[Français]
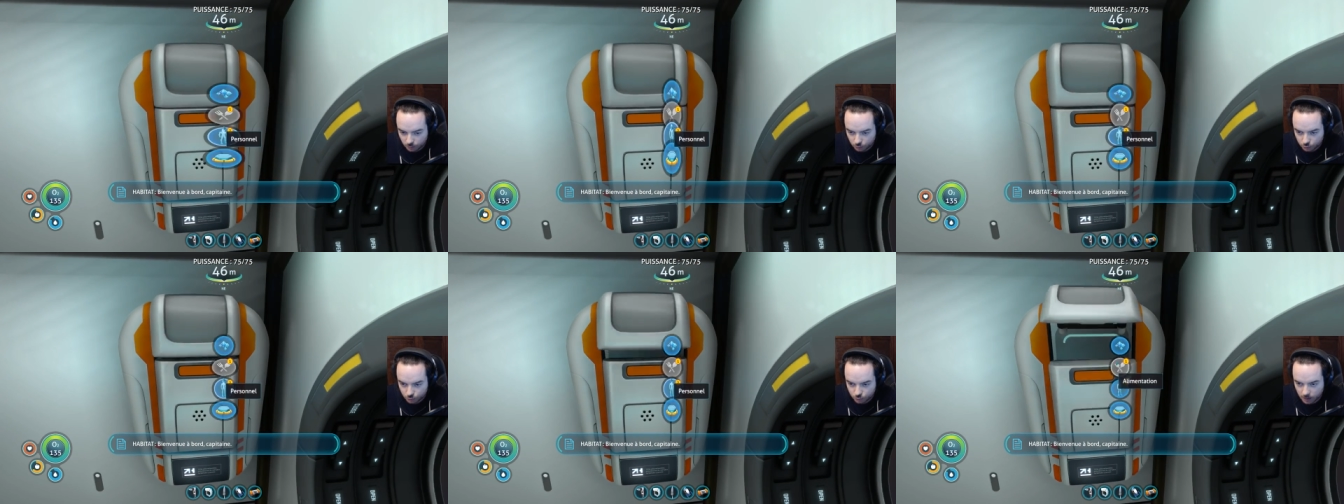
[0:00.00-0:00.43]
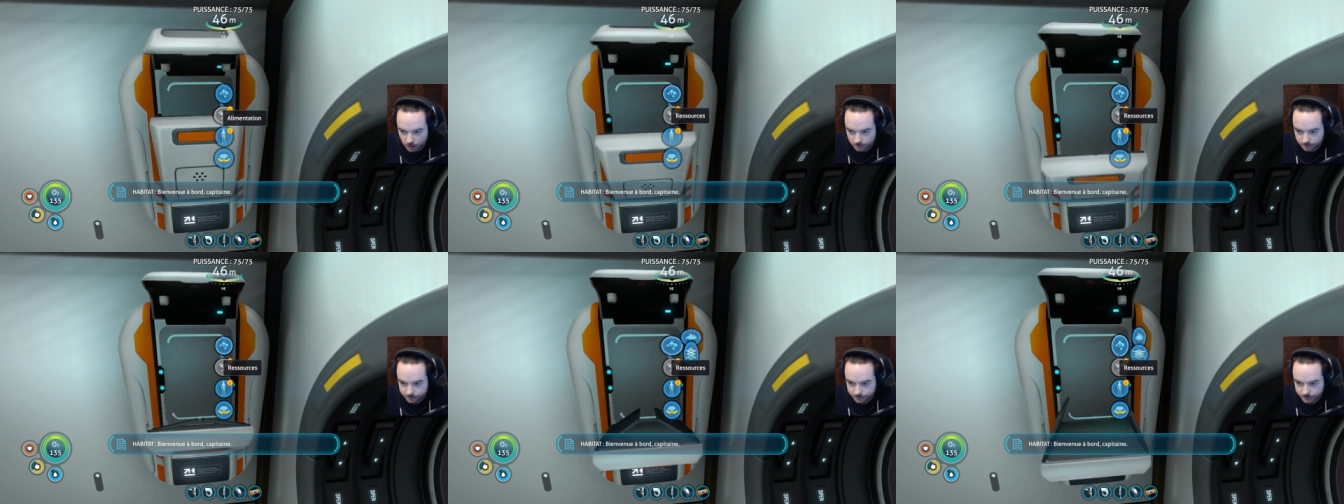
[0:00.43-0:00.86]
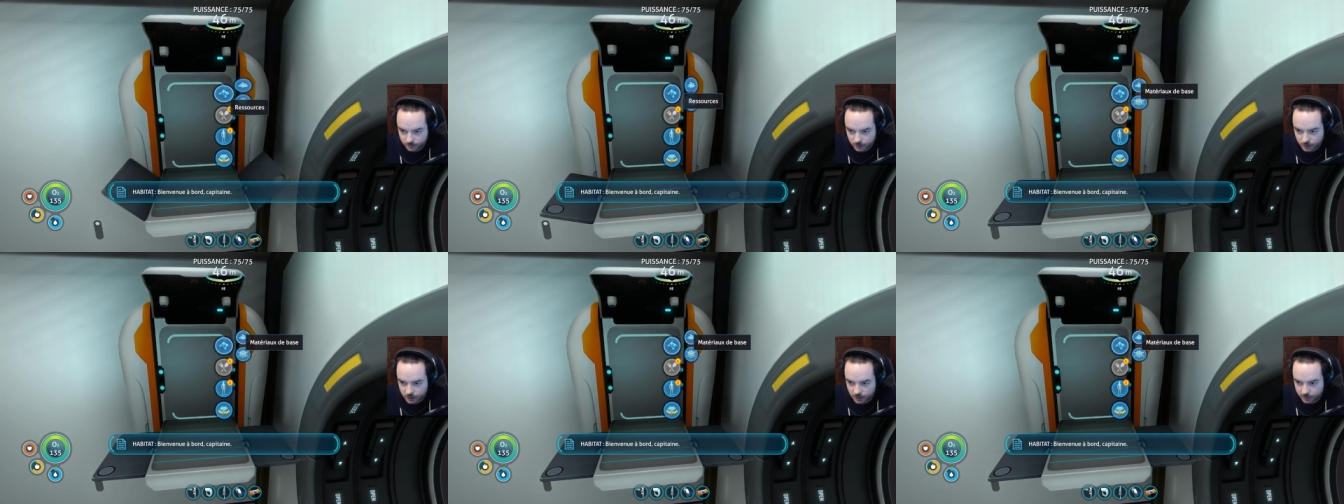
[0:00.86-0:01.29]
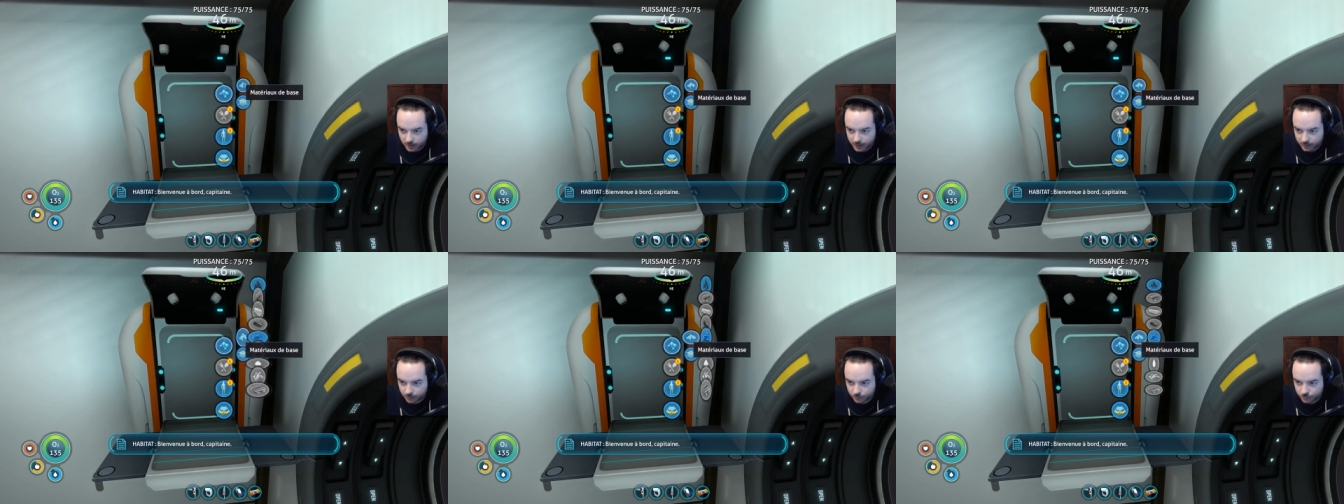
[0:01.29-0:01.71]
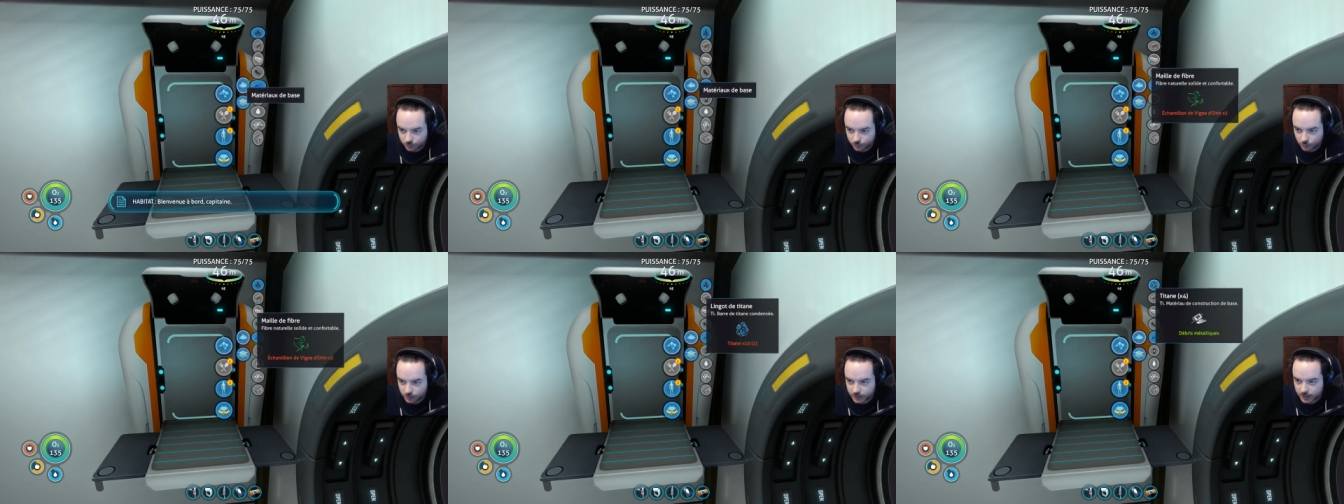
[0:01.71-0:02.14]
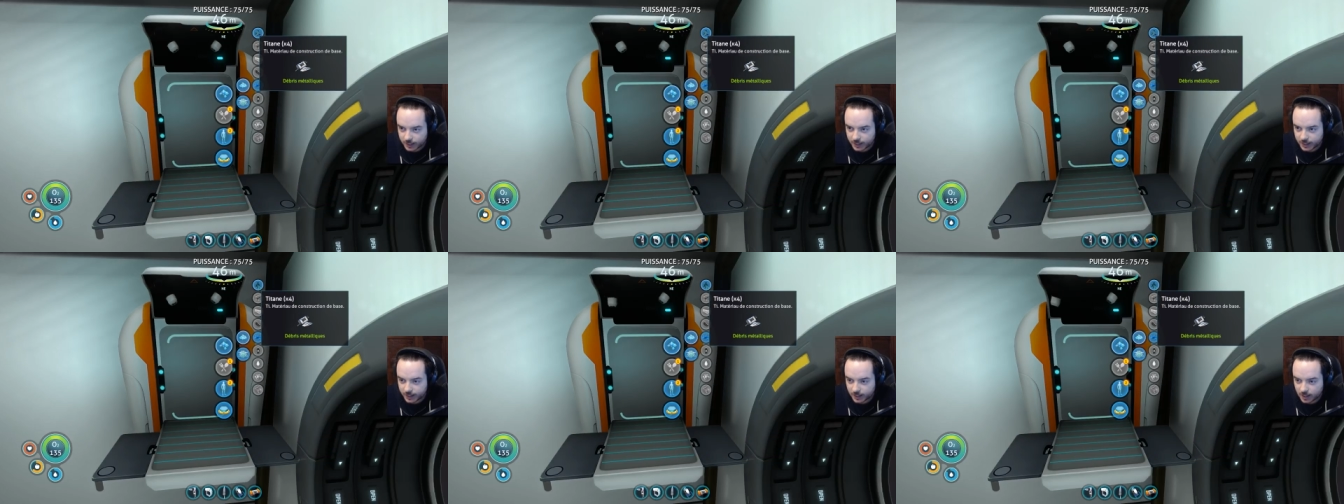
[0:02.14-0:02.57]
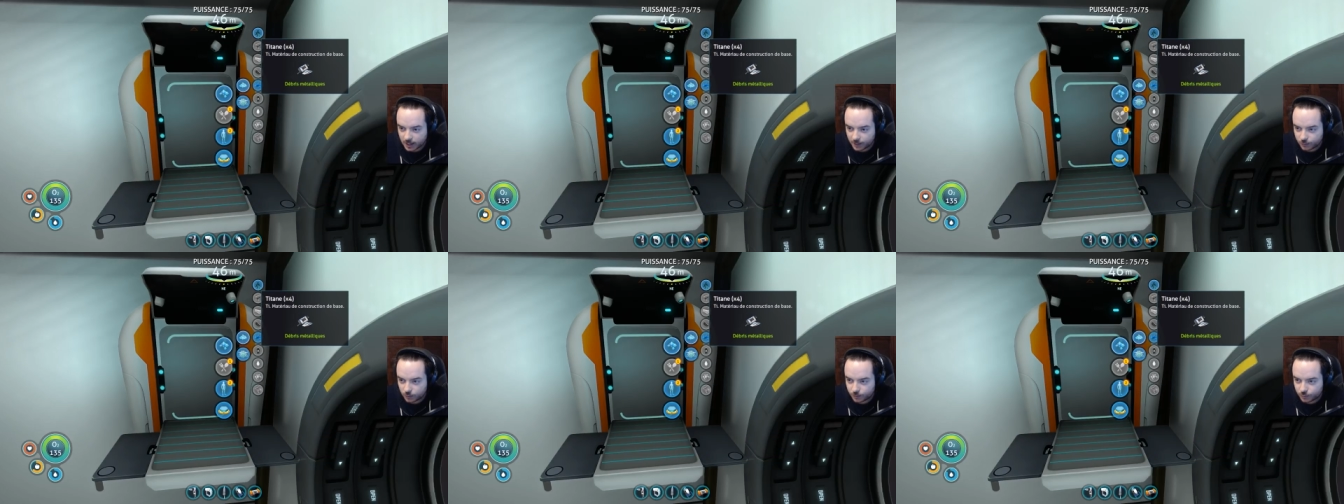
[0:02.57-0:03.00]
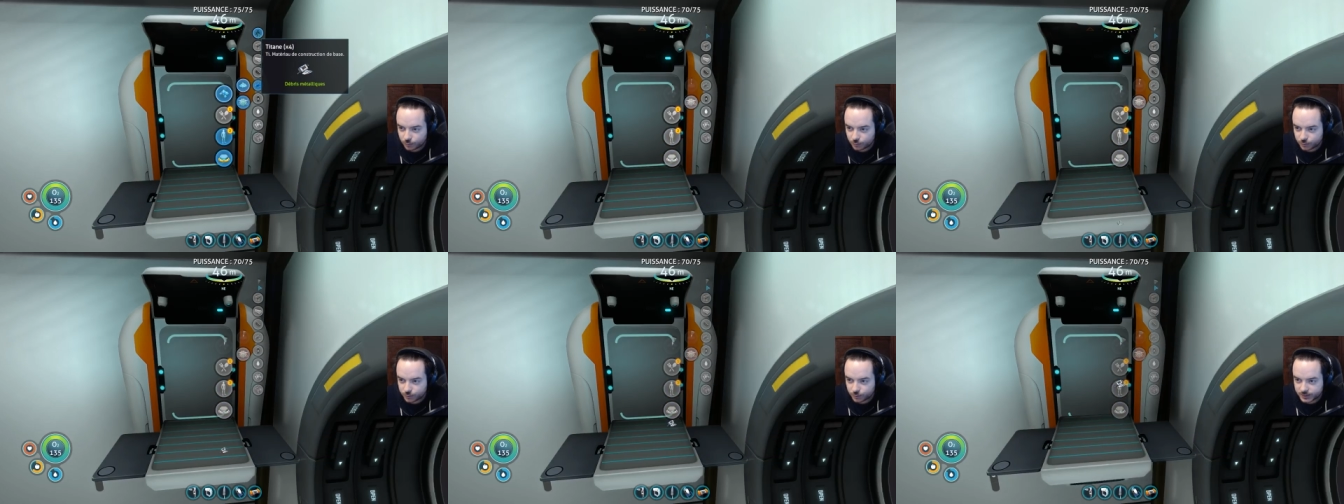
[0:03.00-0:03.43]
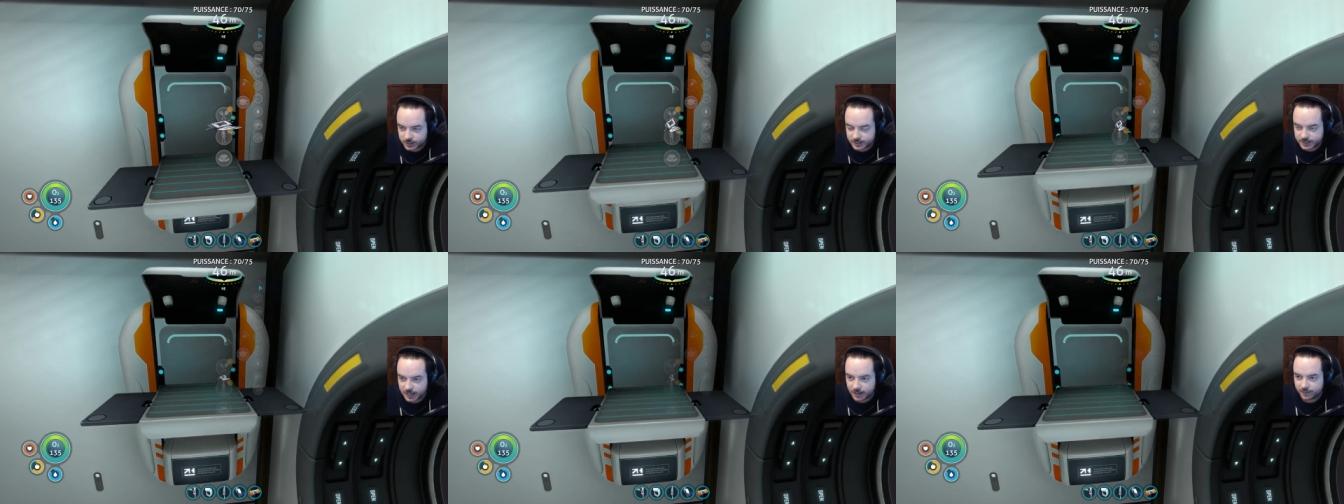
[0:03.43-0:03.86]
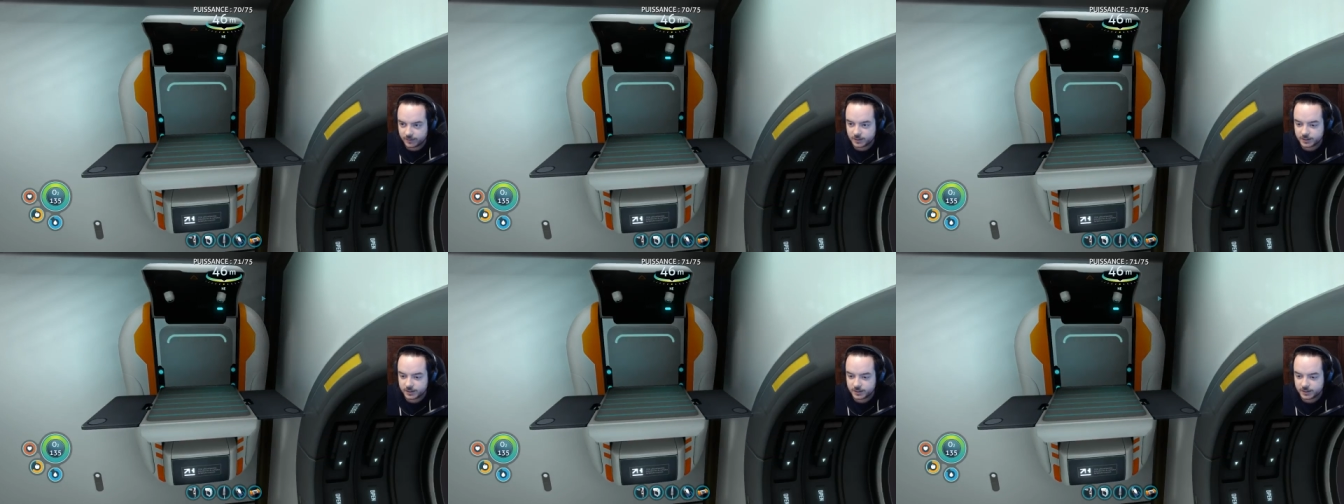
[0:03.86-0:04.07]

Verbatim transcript: Bonjour. J'aimerais que tu me crées un peu plus de titane,